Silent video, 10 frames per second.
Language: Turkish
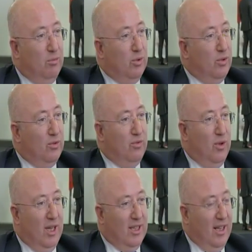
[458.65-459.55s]
Bu tür
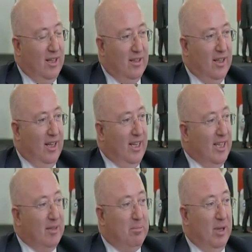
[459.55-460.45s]
fuarların da
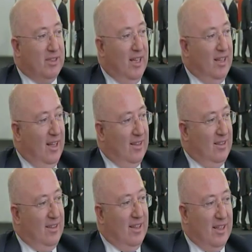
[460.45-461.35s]
yeni pazarlar
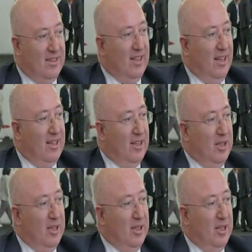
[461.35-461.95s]
yaratarak